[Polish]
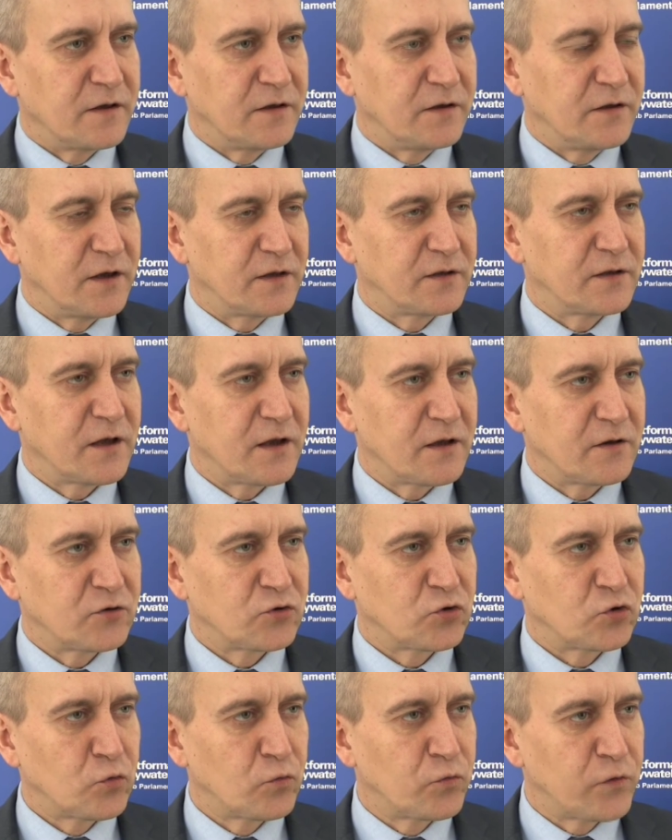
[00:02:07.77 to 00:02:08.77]
jedna
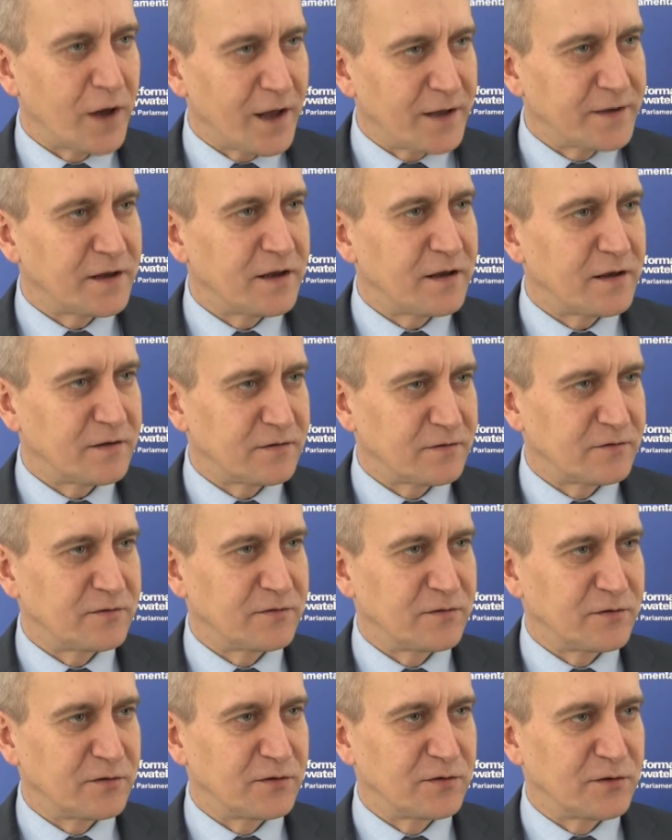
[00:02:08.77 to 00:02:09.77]
szuflada
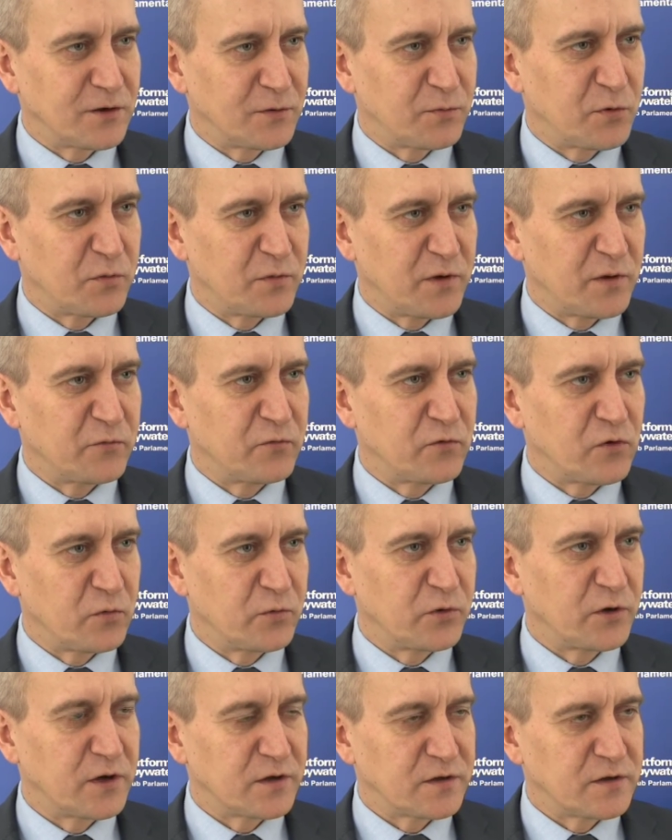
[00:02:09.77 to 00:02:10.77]
tych problemów
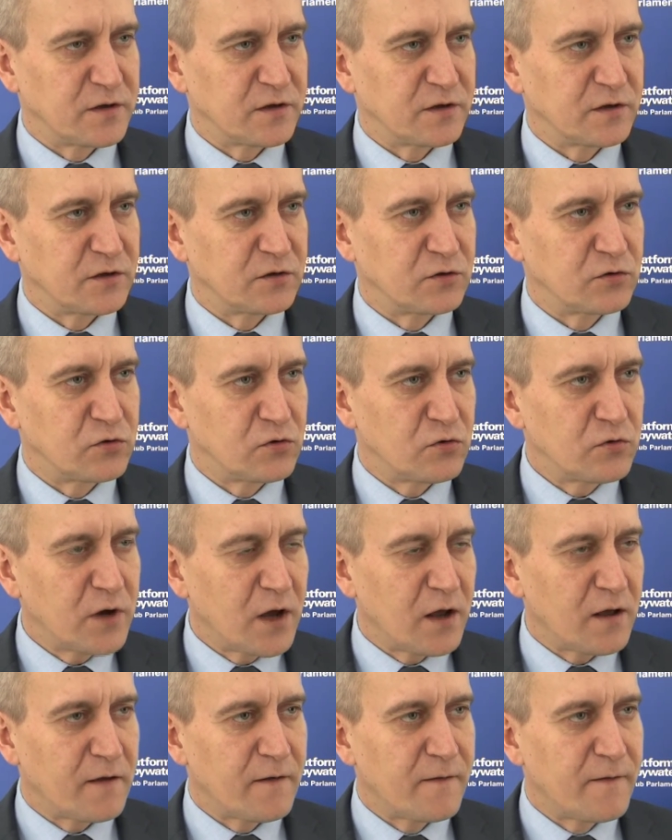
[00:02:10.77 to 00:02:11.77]
komunikacyjnych.
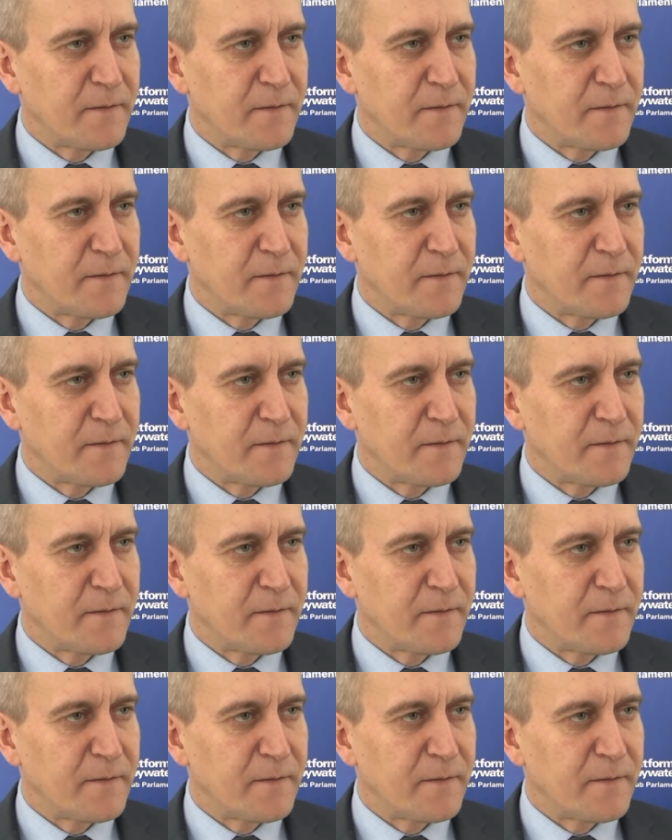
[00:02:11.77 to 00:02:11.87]
Druga